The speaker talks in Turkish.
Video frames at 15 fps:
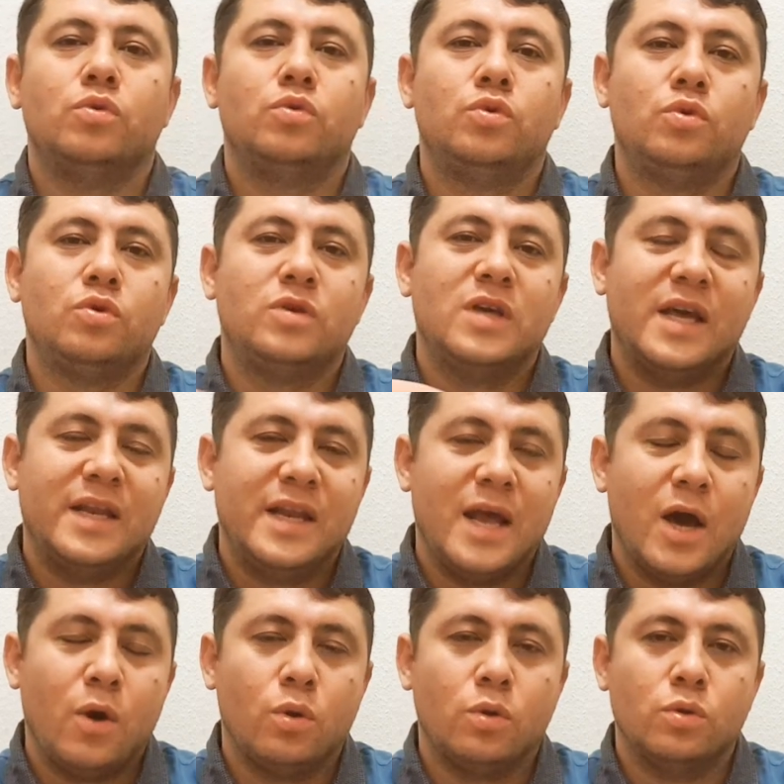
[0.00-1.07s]
Türkiye ne
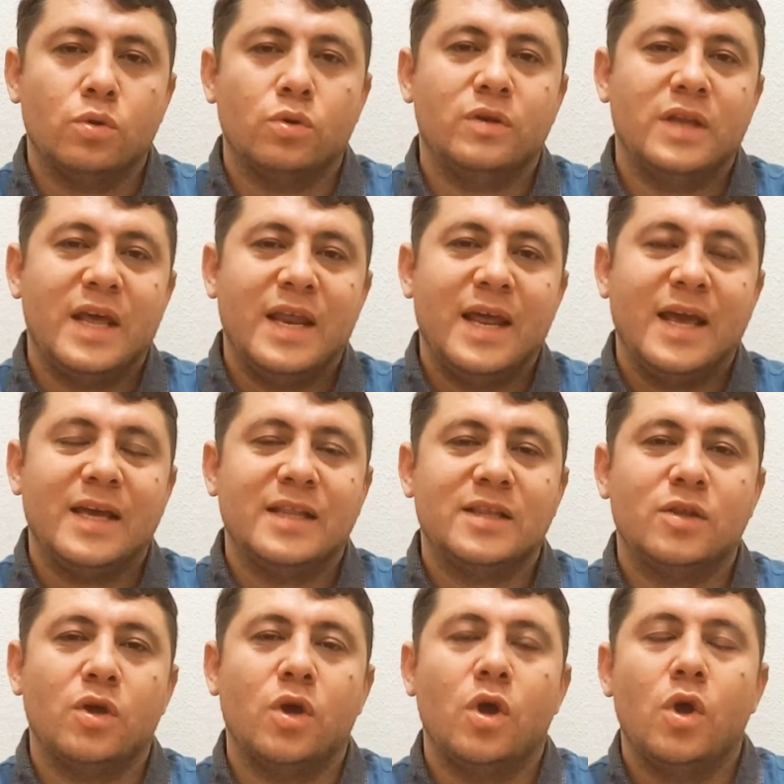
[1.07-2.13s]
oldu, nereye
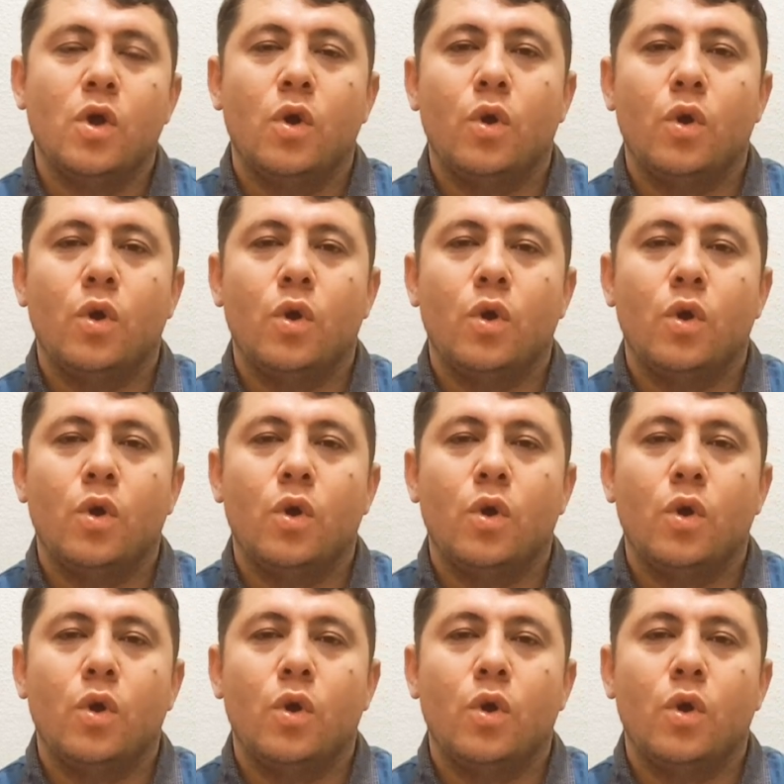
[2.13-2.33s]
gitti?